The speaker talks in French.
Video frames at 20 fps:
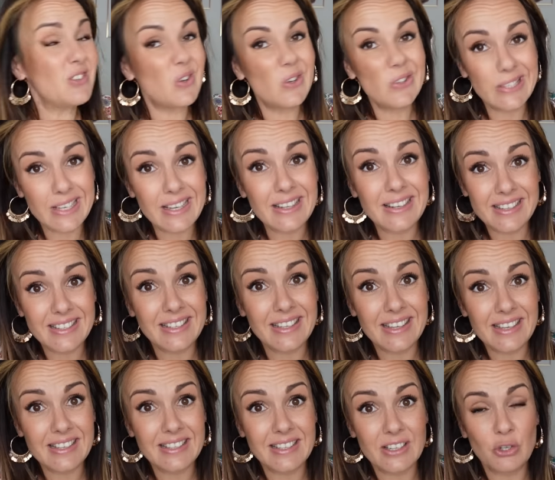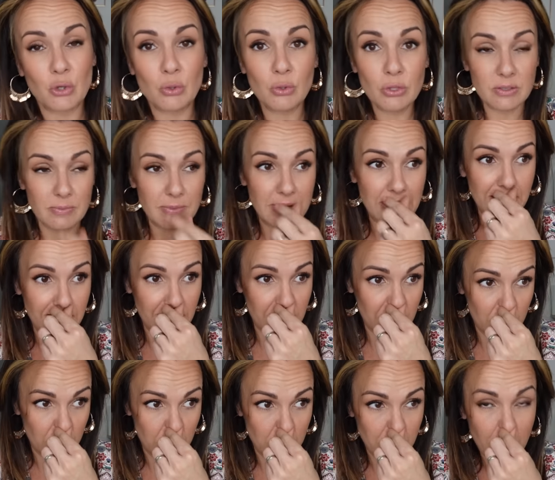tenter d'essayer cette chose, mais je euh,
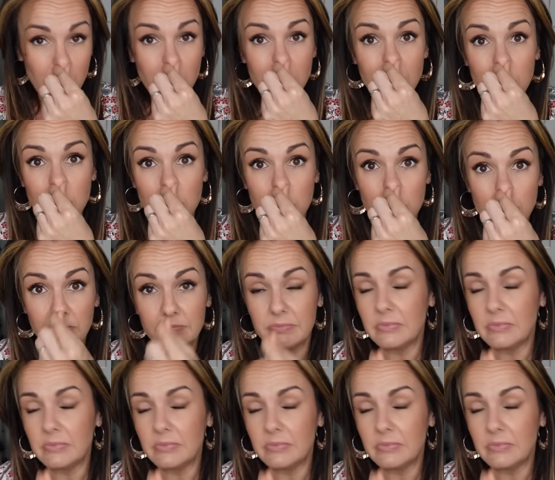je suis pas convaincue.